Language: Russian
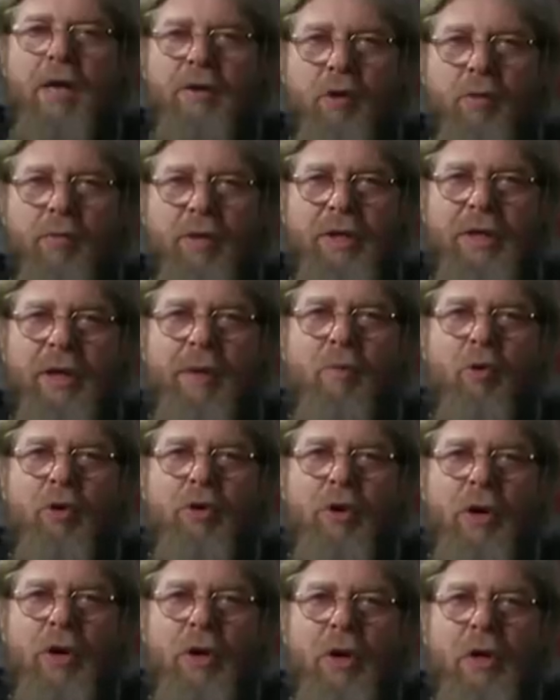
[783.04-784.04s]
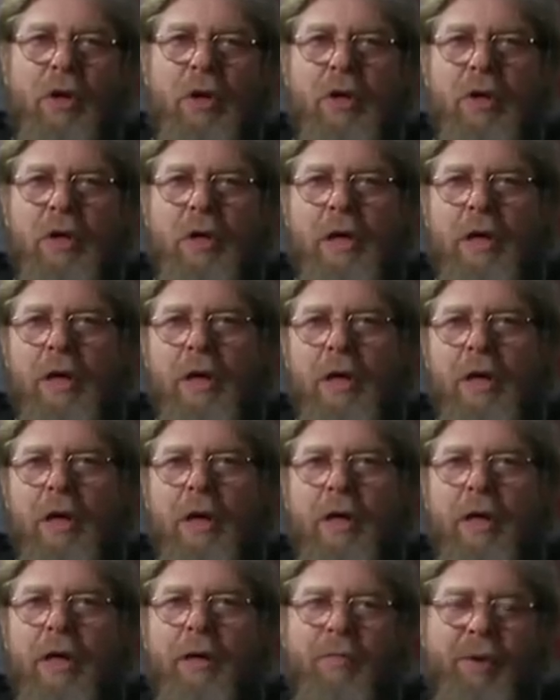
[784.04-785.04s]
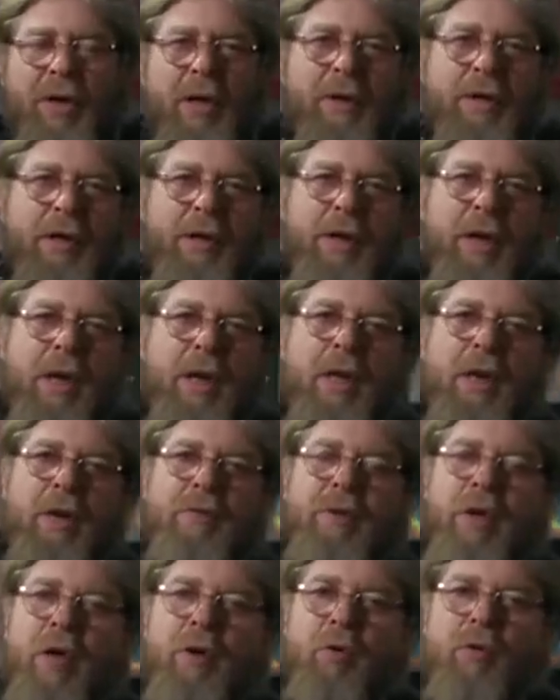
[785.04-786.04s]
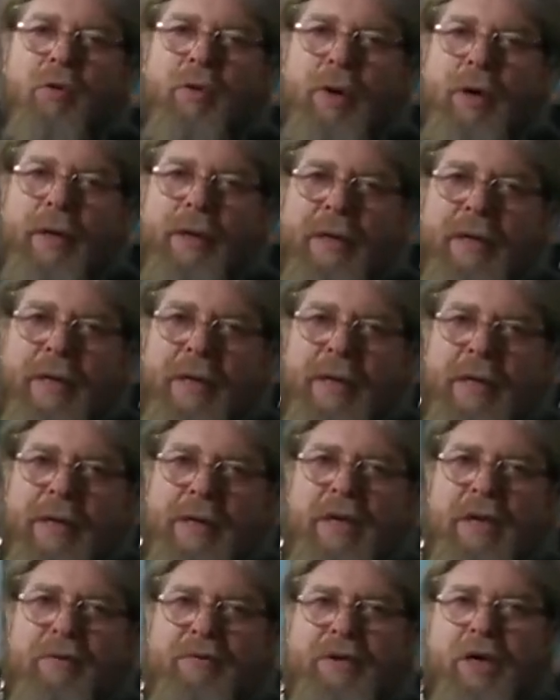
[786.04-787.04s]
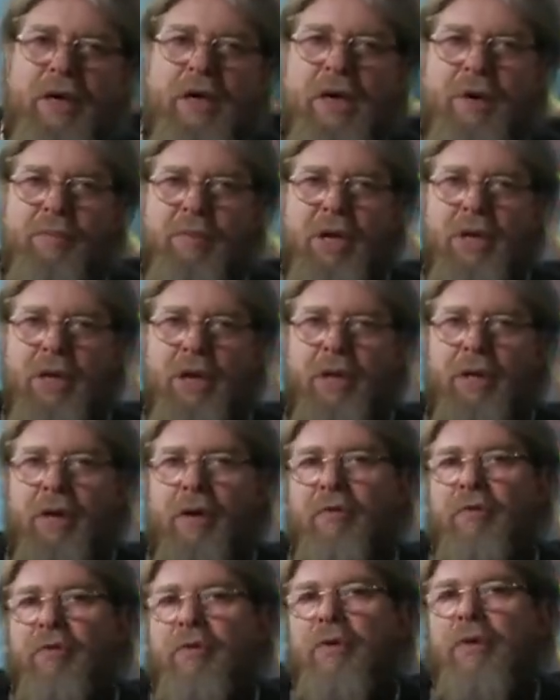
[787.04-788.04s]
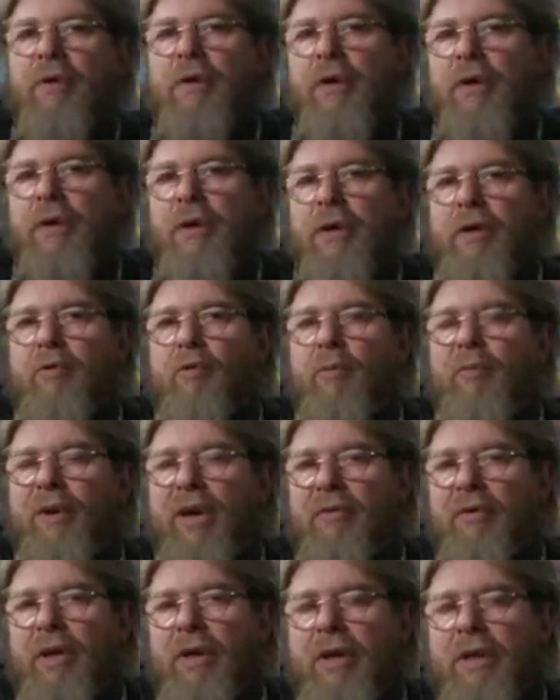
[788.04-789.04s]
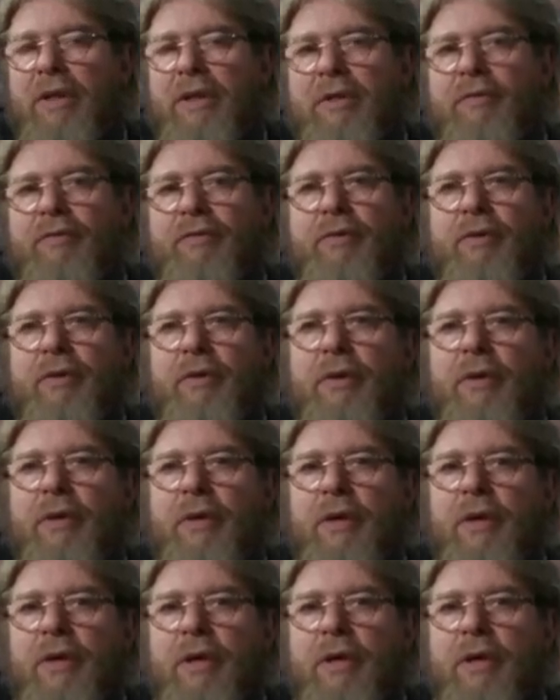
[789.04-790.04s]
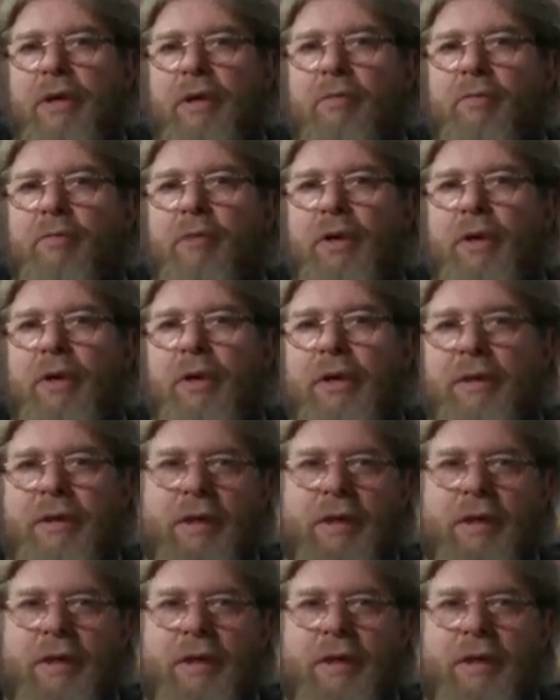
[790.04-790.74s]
особой заботой и императора Николая II, и всех кабинетов его правительств был